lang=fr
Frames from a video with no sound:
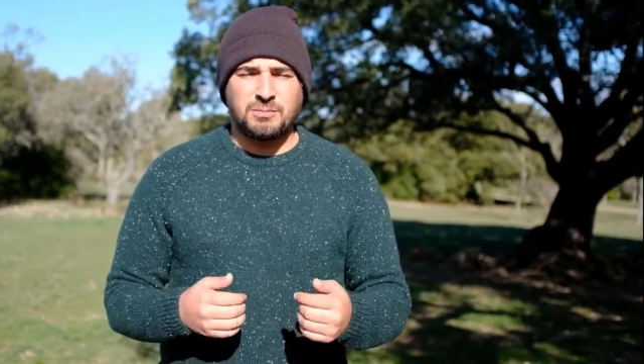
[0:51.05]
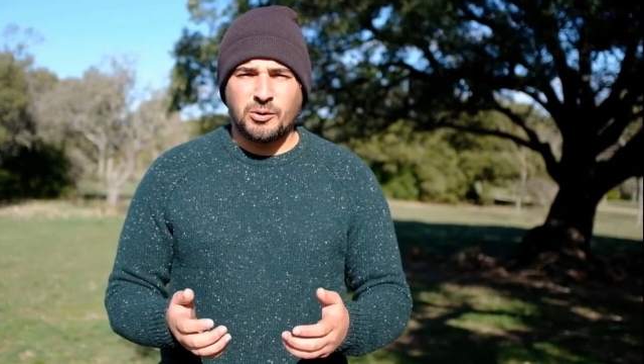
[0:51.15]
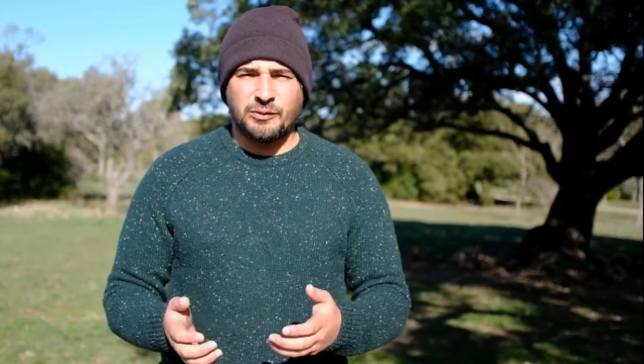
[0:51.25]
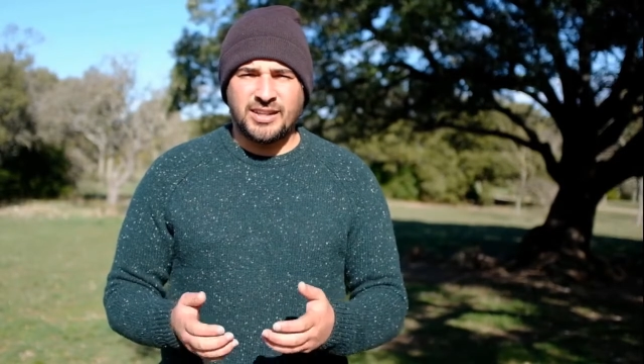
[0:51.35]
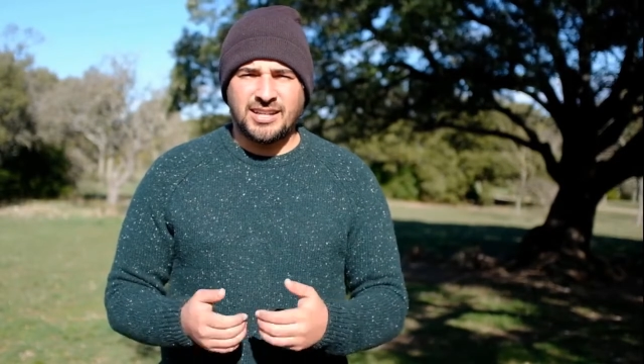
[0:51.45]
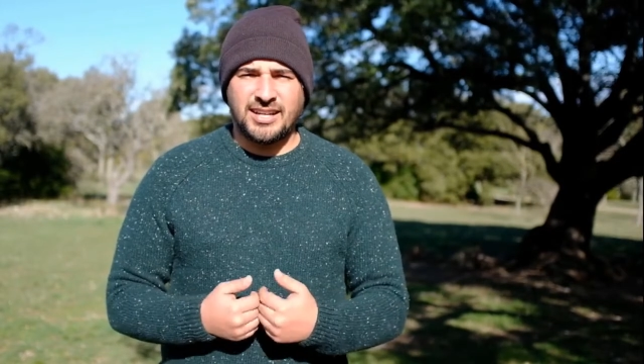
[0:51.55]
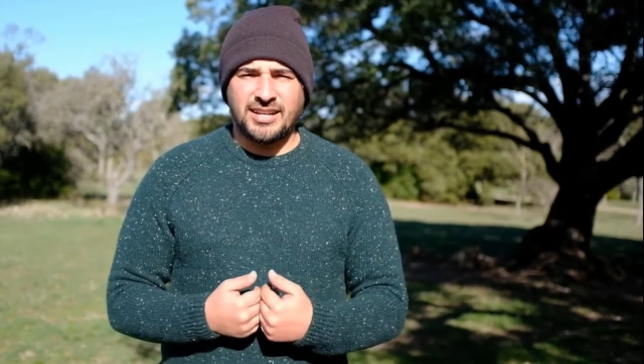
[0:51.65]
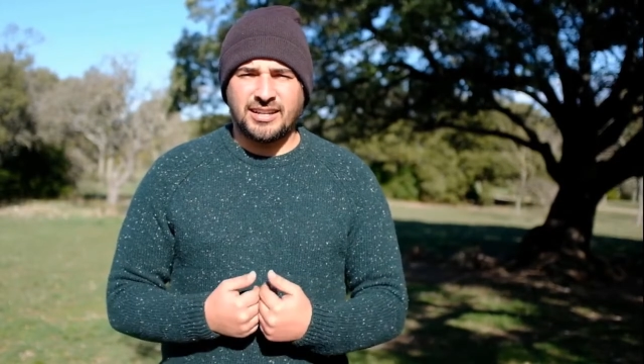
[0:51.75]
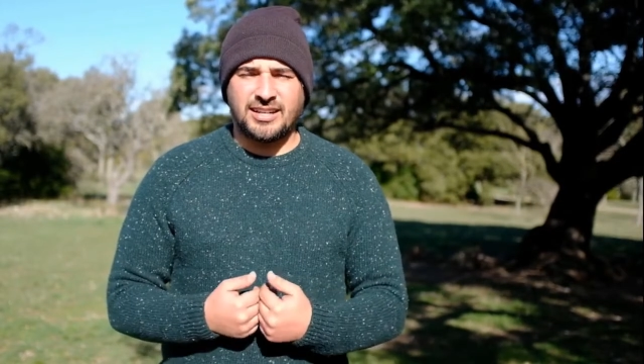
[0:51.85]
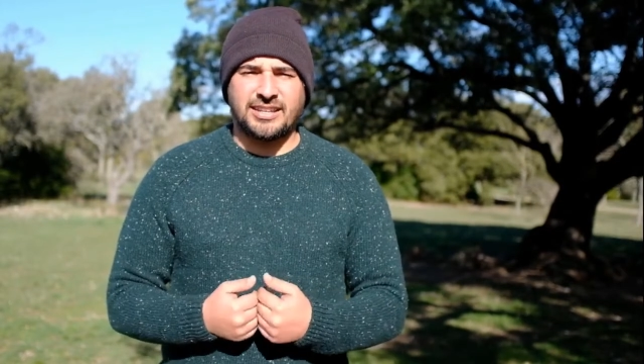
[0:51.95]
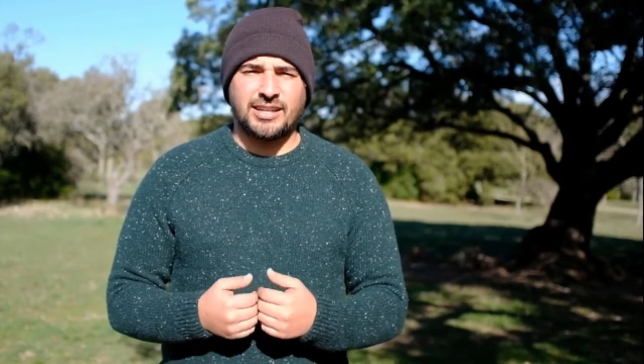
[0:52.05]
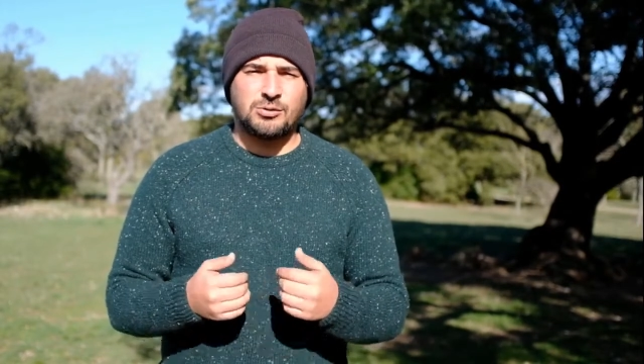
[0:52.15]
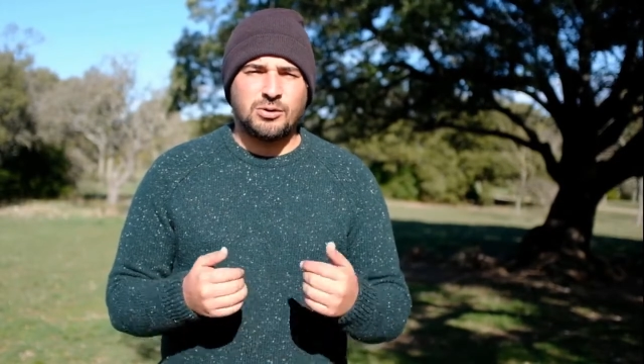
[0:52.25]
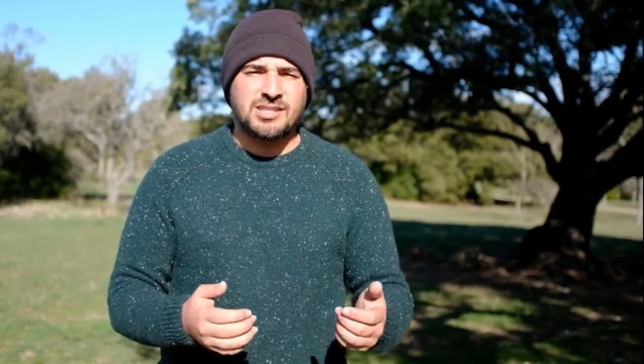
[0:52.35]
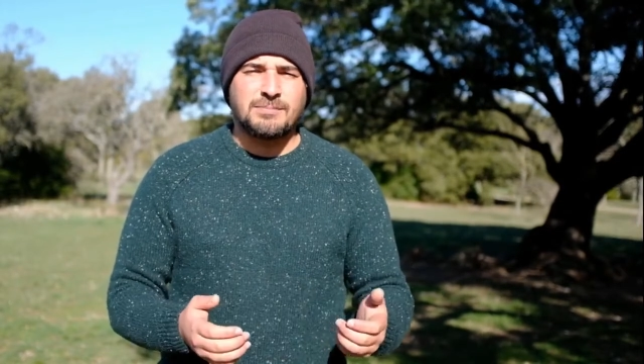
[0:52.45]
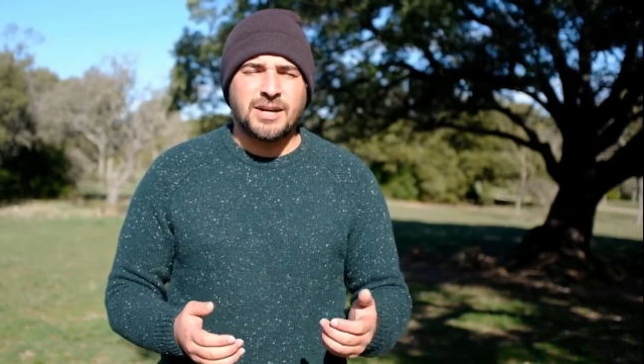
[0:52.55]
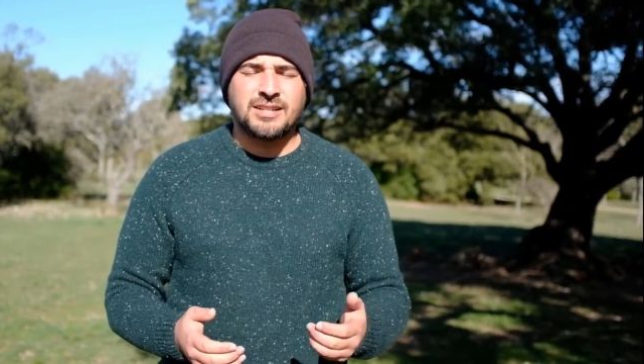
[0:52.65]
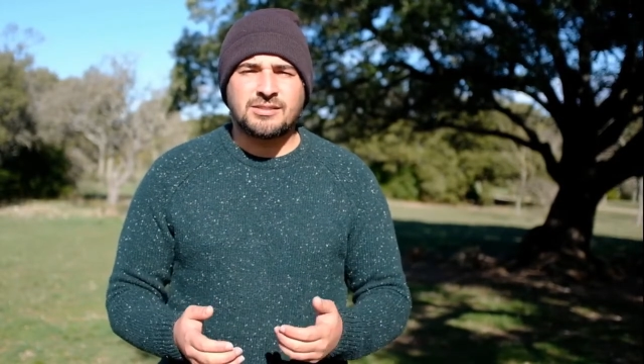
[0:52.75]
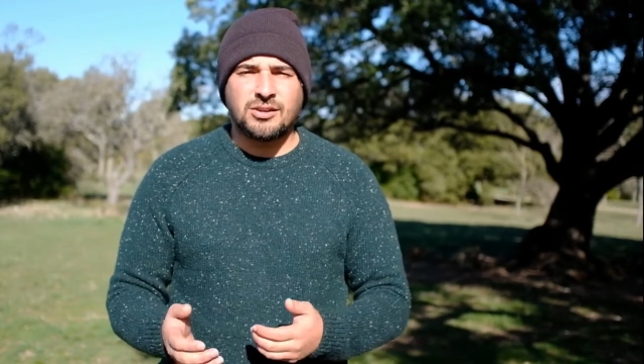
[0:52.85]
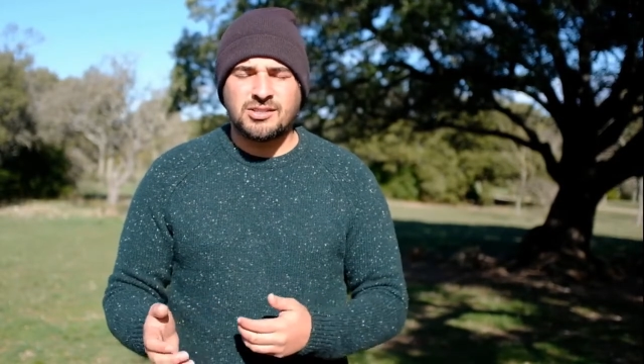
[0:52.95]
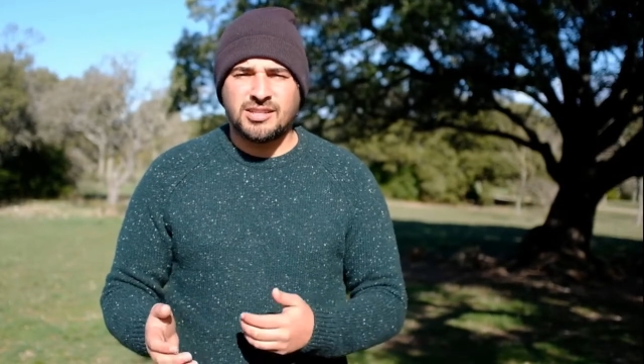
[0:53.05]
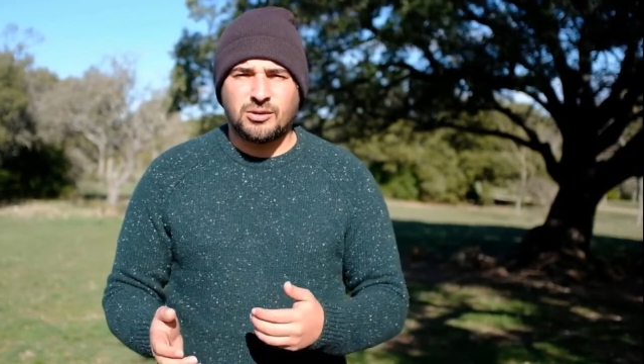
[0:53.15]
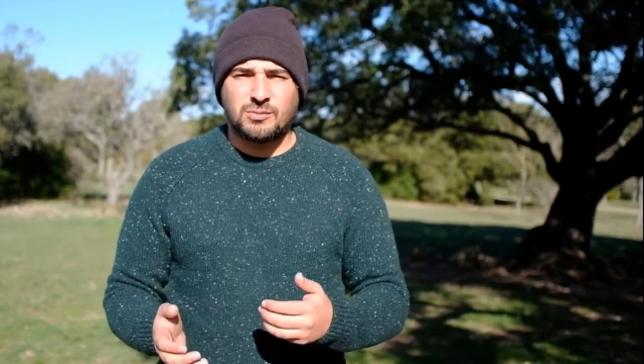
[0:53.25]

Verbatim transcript: profiter de la, de la nature, c'est pas sortir